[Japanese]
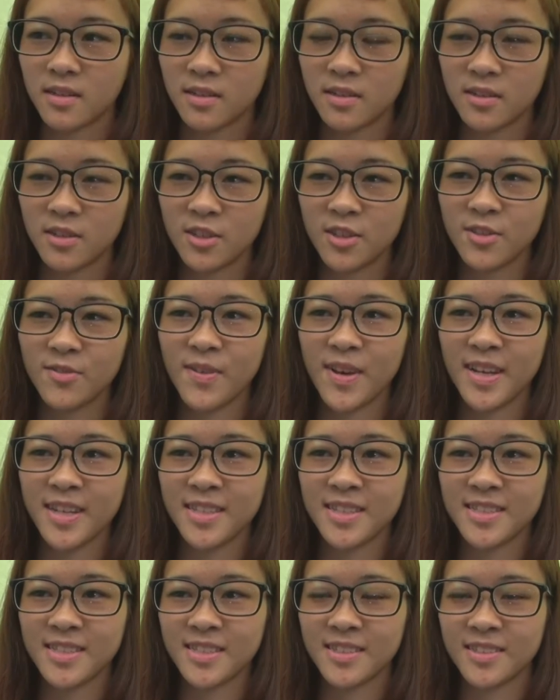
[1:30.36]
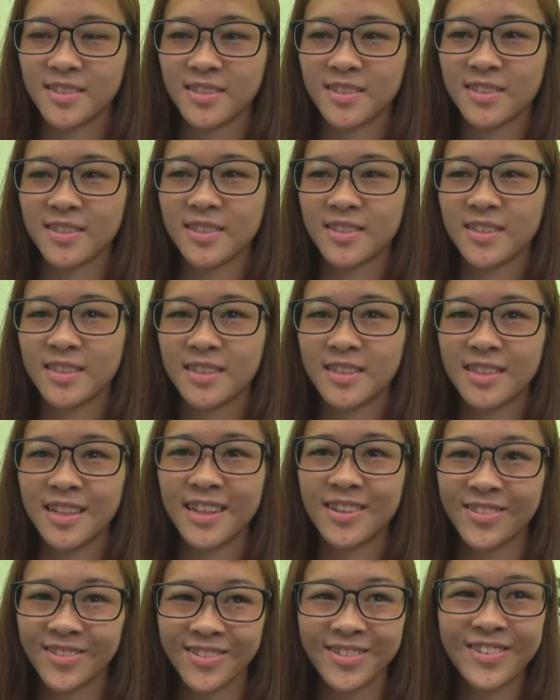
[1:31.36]
車椅子
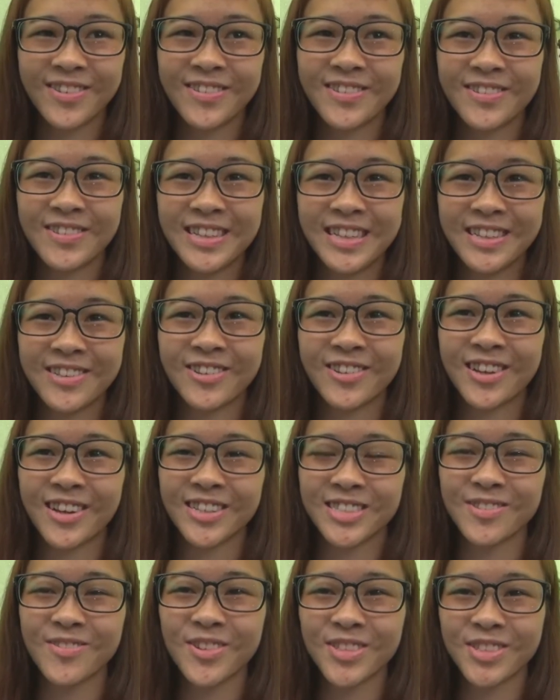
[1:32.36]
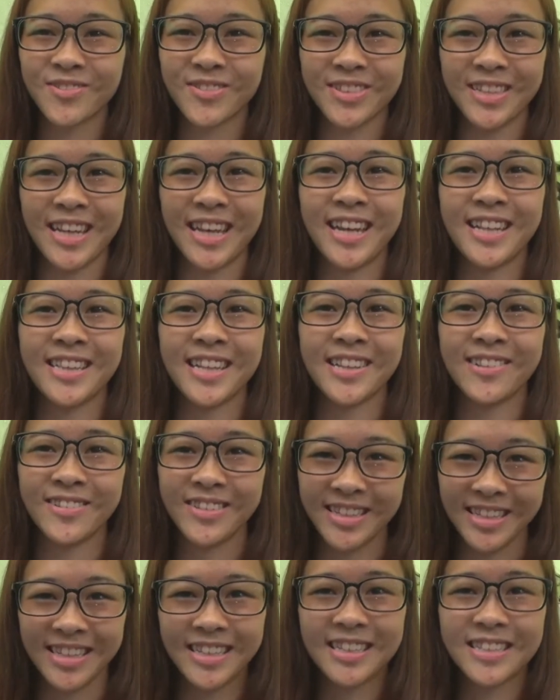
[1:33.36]
での移動がそもそも大変なの
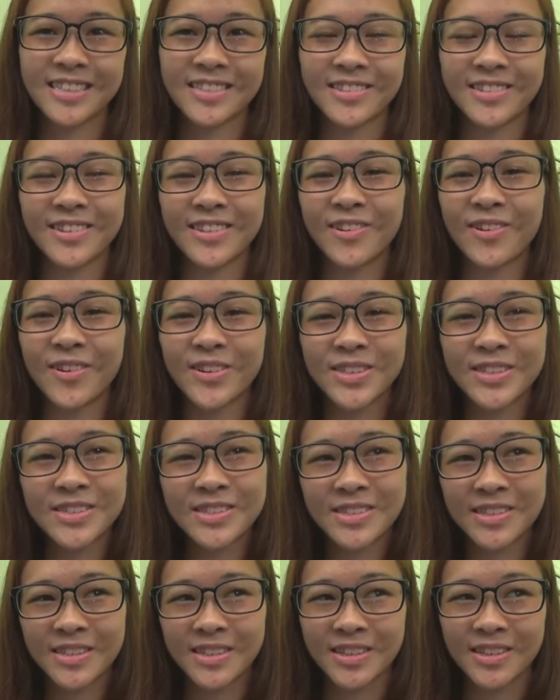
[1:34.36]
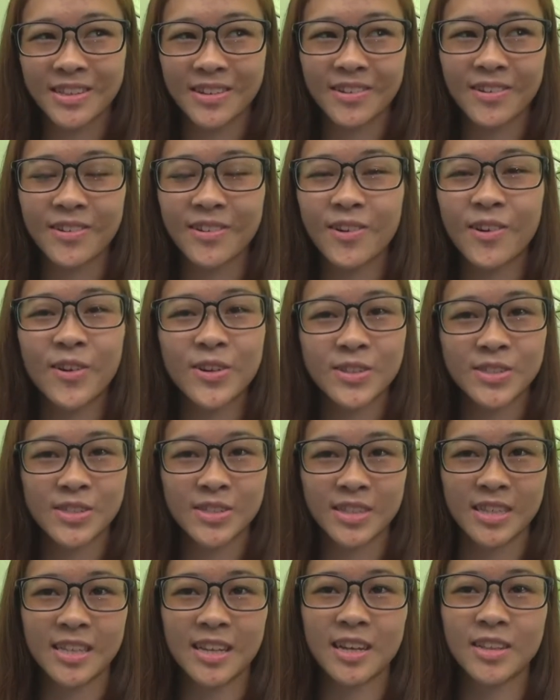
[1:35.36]
にそういう公共交
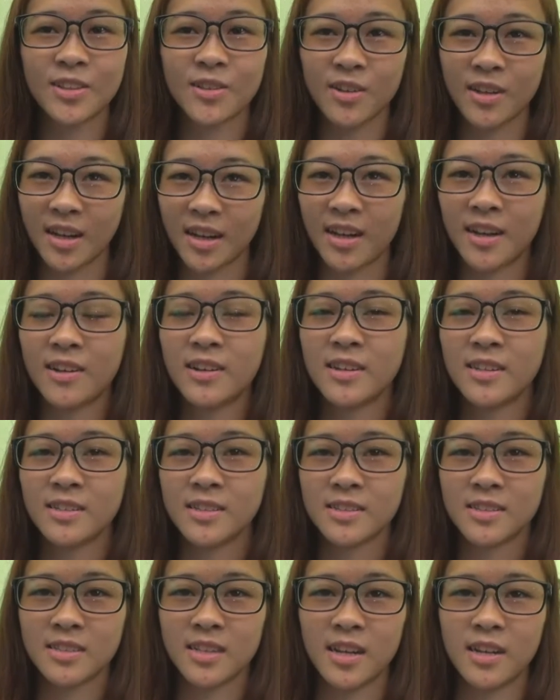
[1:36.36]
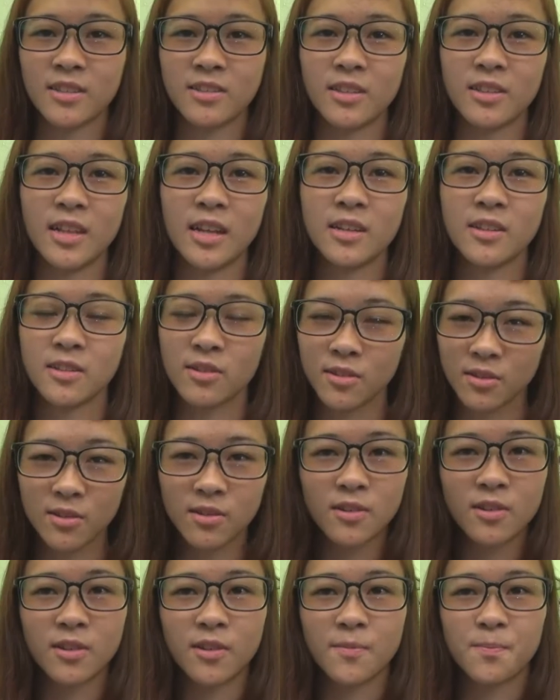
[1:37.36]
通機関とか使うとなる
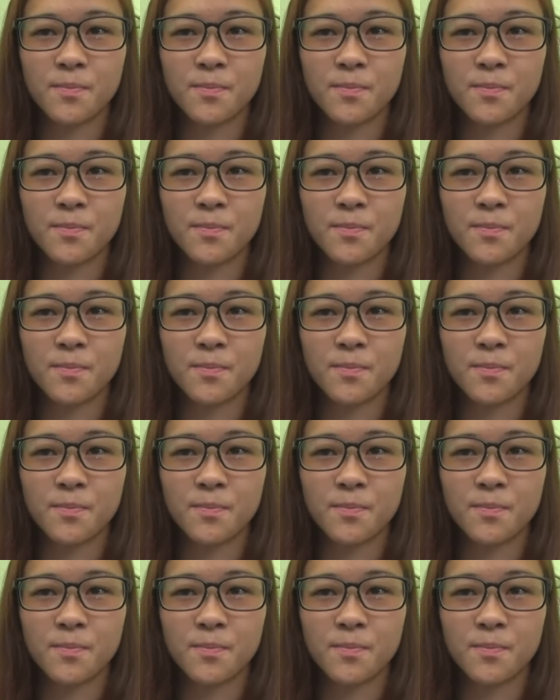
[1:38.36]
と